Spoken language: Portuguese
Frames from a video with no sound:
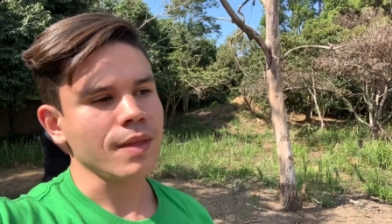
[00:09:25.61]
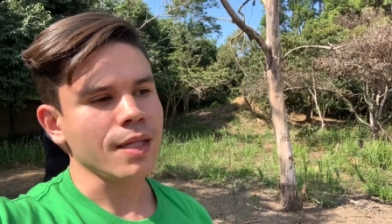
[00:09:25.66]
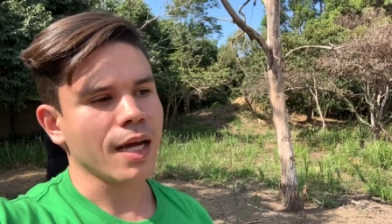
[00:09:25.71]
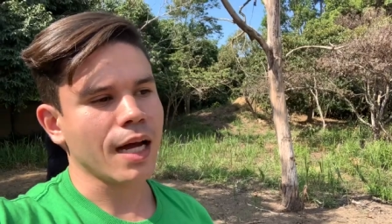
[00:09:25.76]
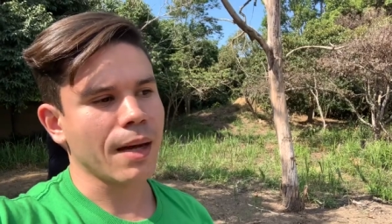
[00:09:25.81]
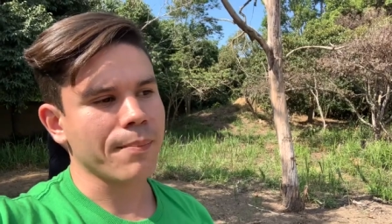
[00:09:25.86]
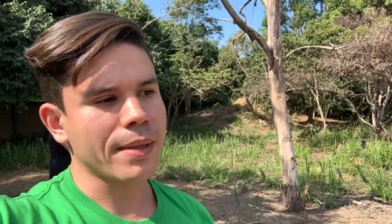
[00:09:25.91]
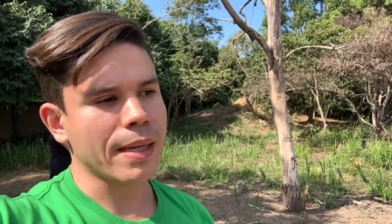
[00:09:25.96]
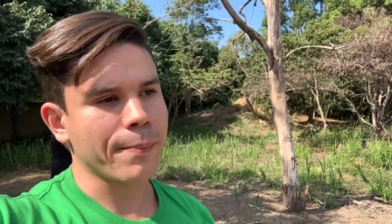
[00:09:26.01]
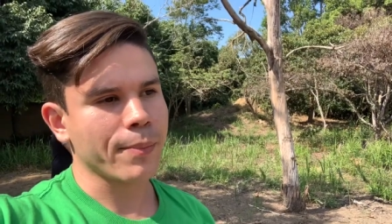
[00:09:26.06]

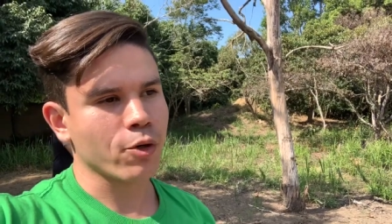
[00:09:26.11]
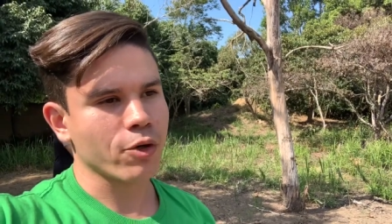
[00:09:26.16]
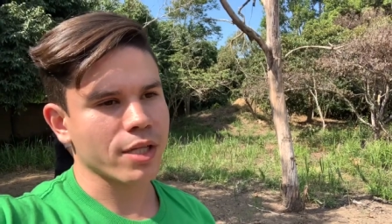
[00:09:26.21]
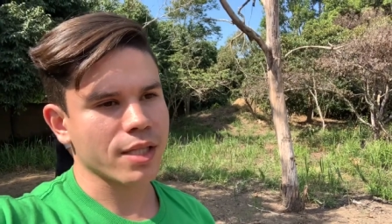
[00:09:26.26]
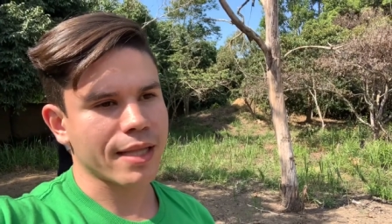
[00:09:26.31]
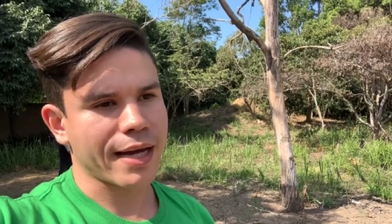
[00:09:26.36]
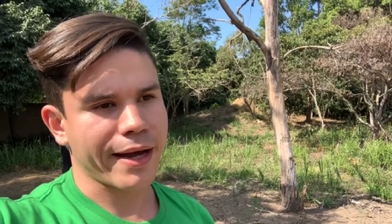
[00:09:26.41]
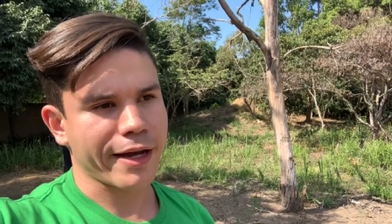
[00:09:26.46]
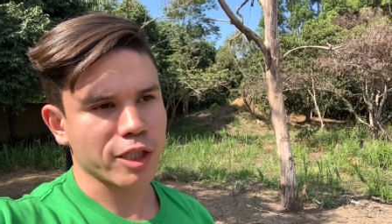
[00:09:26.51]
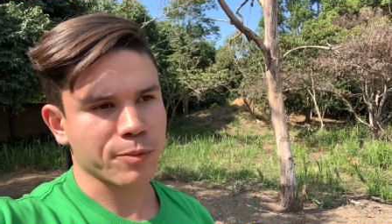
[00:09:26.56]
A minha
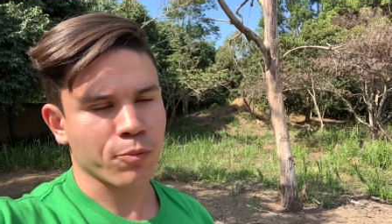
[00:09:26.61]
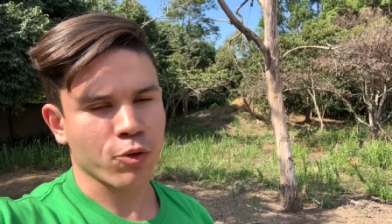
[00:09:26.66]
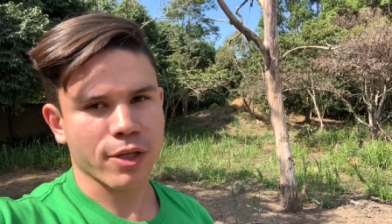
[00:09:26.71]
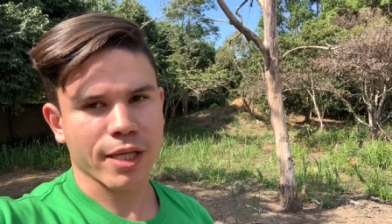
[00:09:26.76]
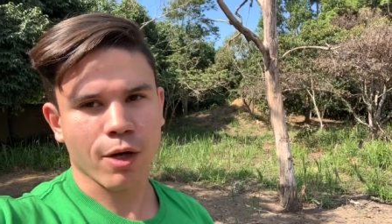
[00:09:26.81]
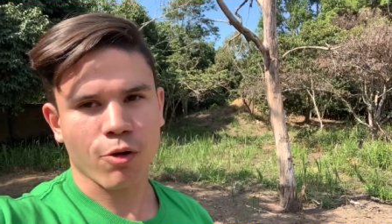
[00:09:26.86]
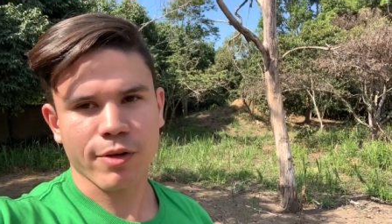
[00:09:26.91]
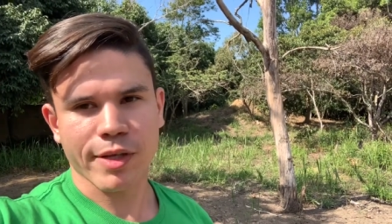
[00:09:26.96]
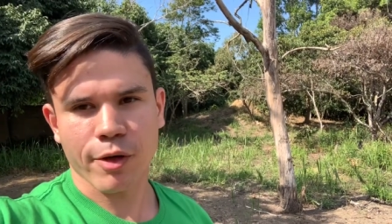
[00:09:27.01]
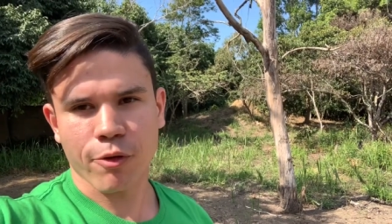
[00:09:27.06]
prioridade,
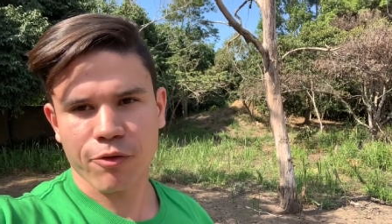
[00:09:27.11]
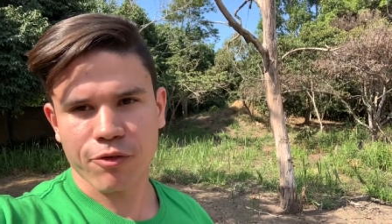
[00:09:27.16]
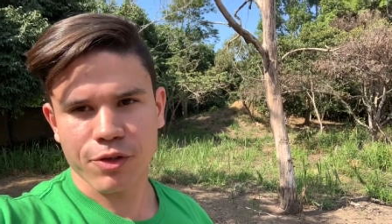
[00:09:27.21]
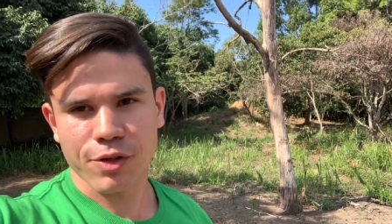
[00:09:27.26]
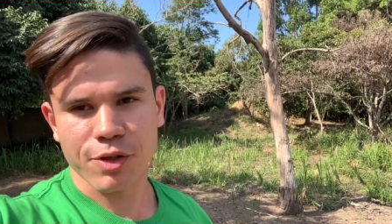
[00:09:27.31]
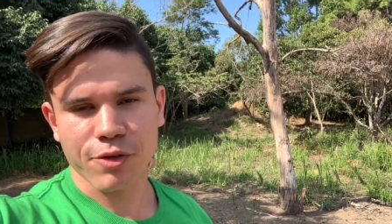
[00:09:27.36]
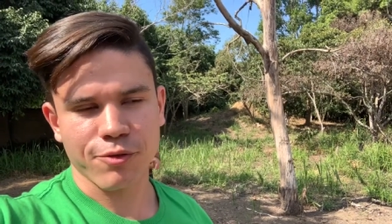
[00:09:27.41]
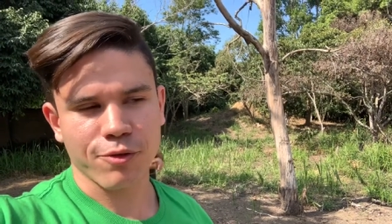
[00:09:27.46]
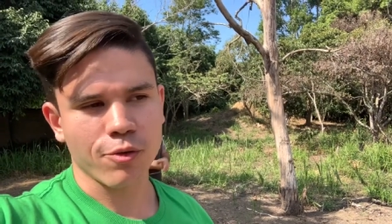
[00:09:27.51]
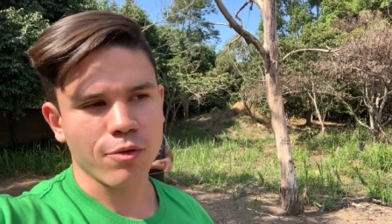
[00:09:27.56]
porque é o que eu
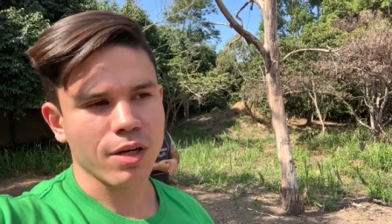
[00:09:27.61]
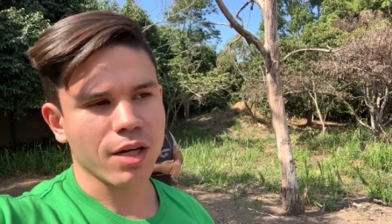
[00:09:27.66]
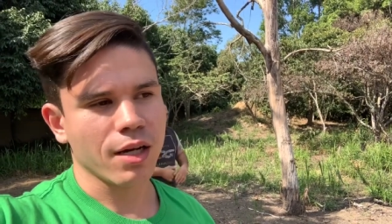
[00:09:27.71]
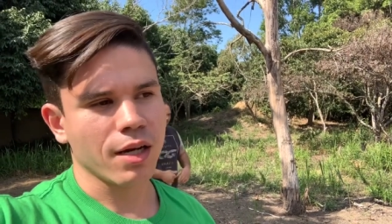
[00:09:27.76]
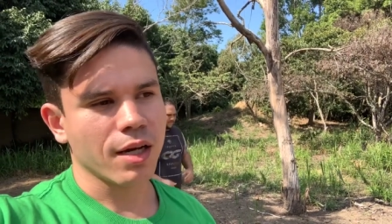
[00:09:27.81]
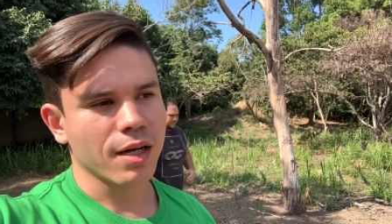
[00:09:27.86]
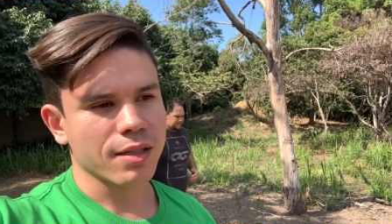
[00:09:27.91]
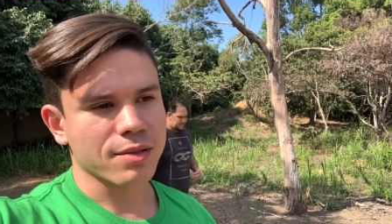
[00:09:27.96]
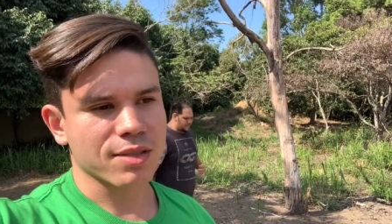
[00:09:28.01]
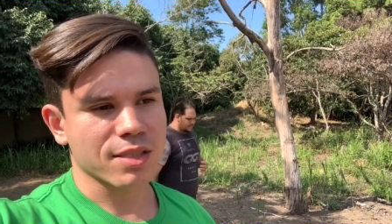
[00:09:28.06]
vivo,
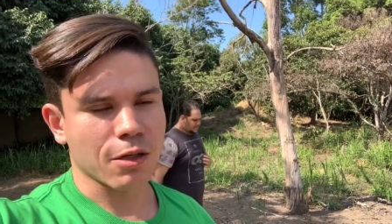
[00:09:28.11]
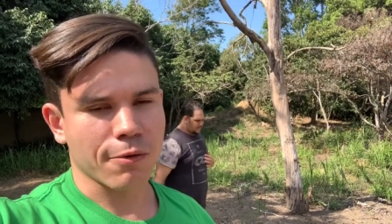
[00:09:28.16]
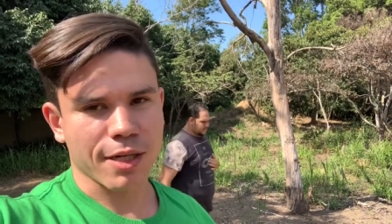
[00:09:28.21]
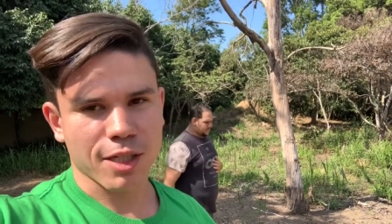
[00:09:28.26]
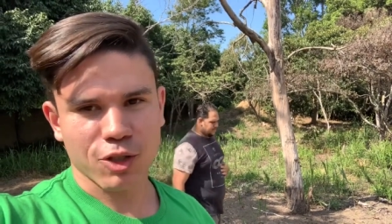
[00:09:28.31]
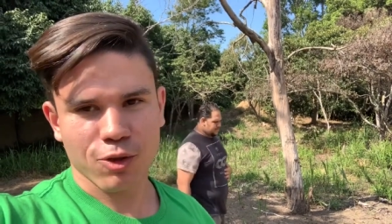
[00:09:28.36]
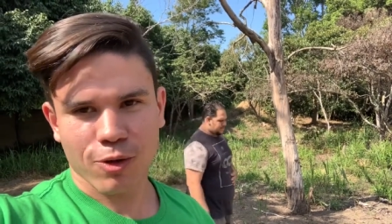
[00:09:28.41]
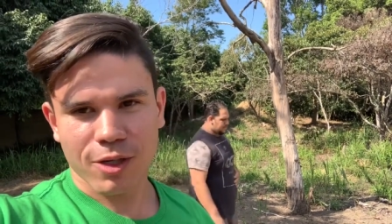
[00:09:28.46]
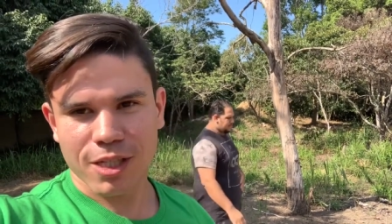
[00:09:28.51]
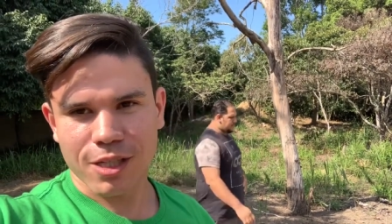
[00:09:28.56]
são
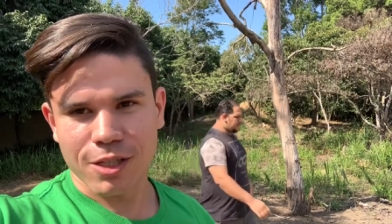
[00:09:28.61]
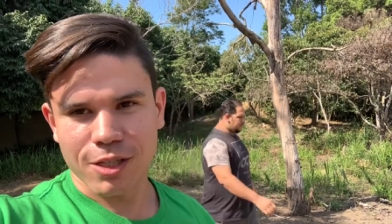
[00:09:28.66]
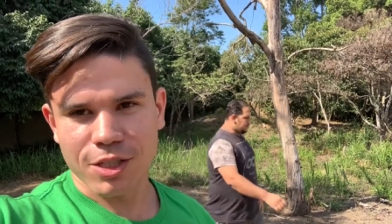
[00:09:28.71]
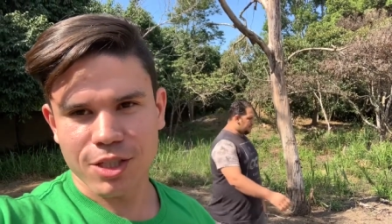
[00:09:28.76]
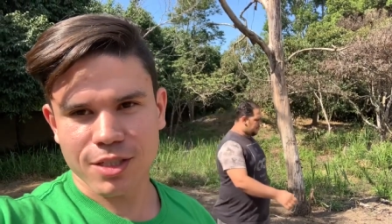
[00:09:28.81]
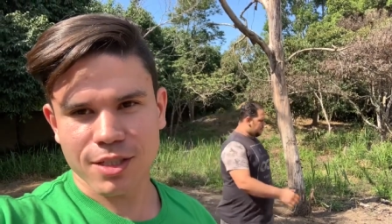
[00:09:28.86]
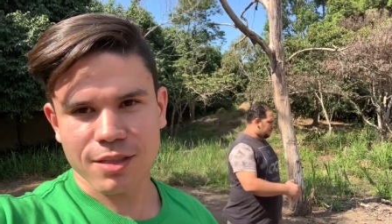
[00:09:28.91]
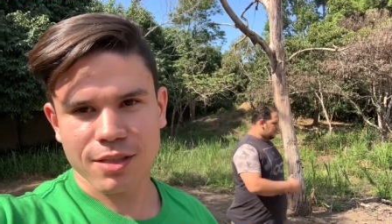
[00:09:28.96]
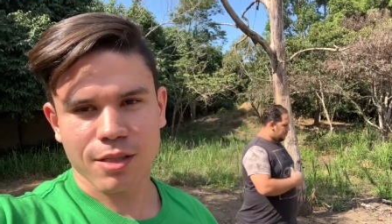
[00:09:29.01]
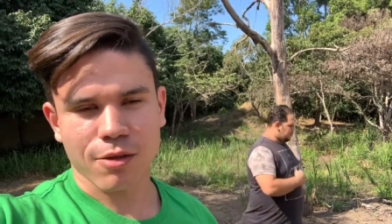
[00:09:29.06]
as
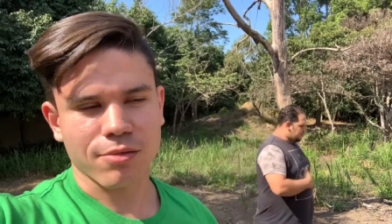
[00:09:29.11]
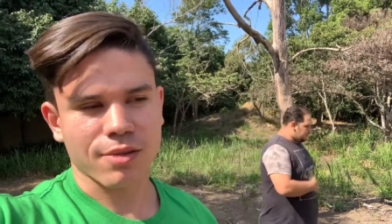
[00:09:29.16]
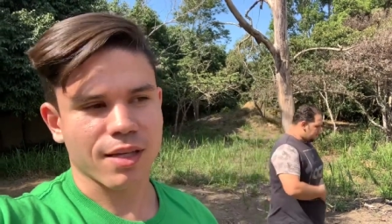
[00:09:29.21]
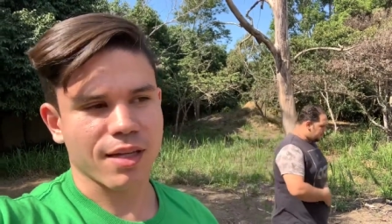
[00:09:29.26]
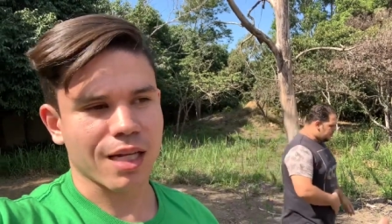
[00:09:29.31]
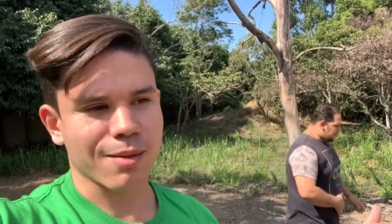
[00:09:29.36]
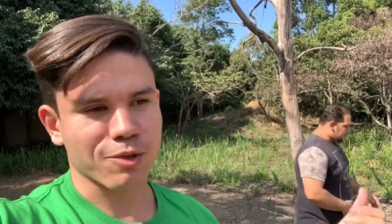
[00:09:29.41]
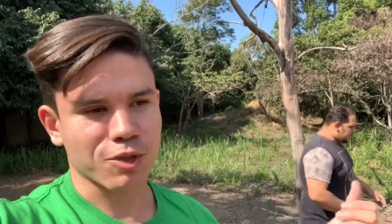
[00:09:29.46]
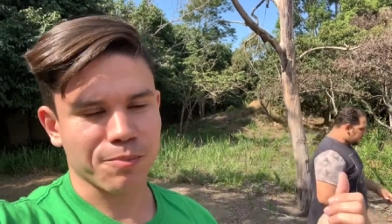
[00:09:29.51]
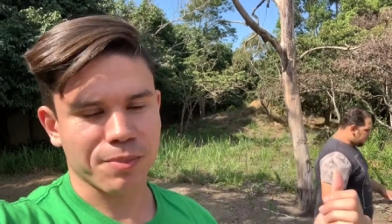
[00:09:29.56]
orquídeas, então
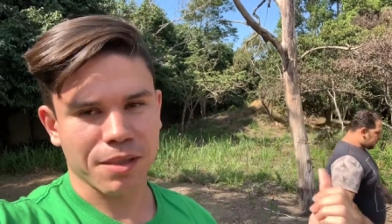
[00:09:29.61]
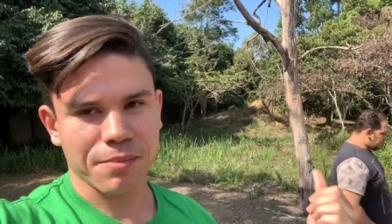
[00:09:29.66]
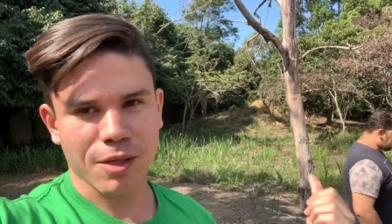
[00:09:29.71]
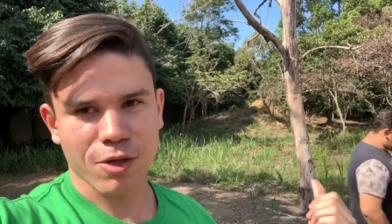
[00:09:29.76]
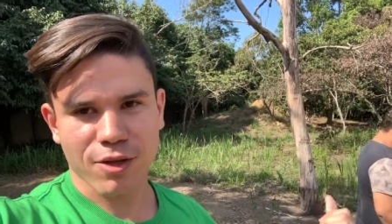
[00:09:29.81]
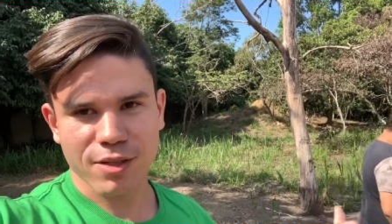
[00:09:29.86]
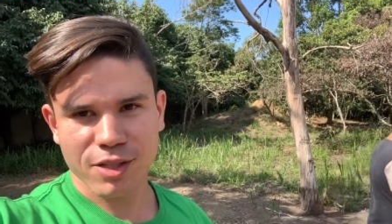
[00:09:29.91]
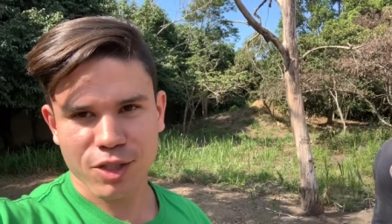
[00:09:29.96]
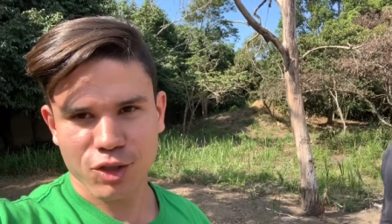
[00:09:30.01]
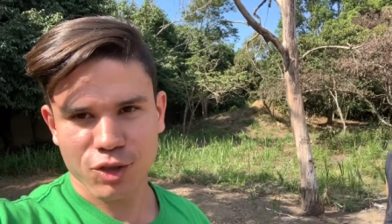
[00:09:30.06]
teremos
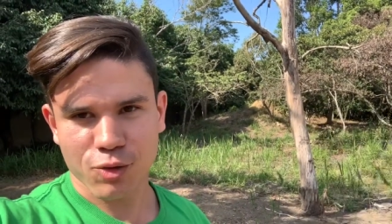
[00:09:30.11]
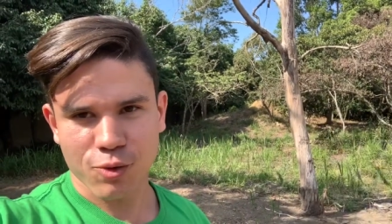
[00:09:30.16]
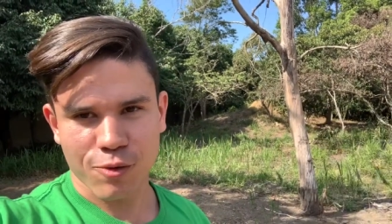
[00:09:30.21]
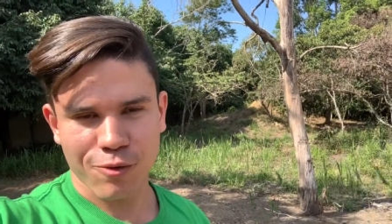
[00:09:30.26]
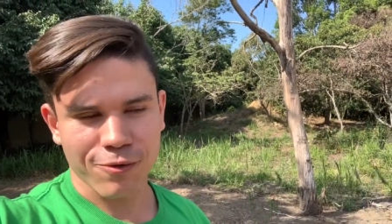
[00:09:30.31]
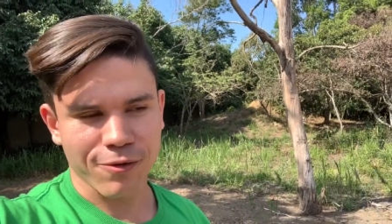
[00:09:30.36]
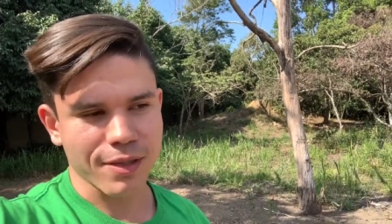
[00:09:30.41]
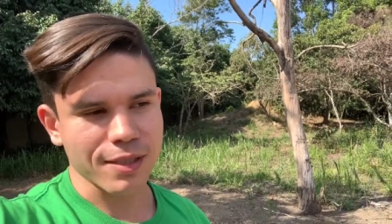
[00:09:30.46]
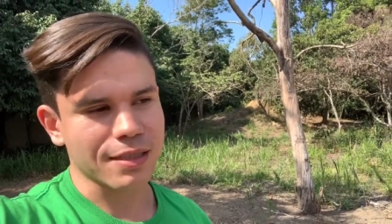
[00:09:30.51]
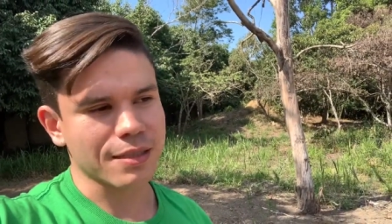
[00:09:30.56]
primeiro as
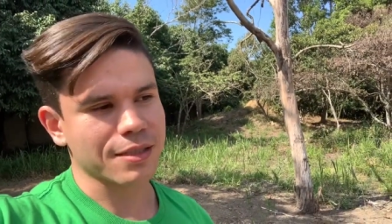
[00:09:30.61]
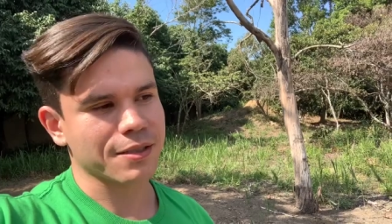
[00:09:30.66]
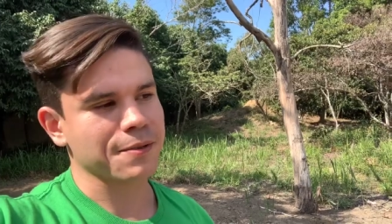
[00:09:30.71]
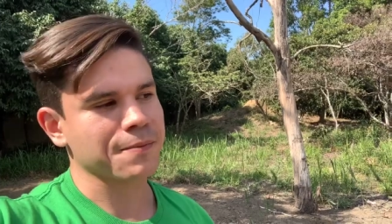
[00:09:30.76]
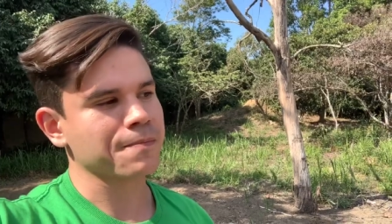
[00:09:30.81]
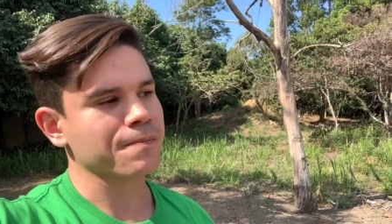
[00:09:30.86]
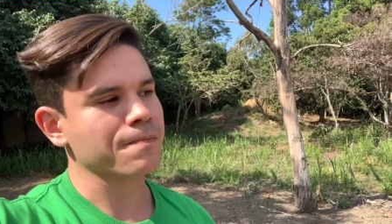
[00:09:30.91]
estufas,